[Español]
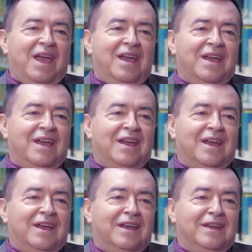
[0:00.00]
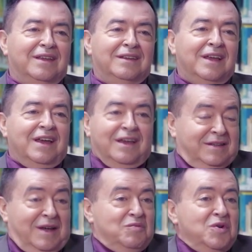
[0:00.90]
eh, que
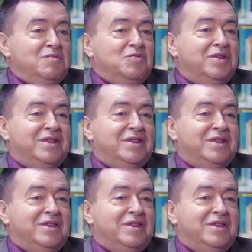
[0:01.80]
sea muy, muy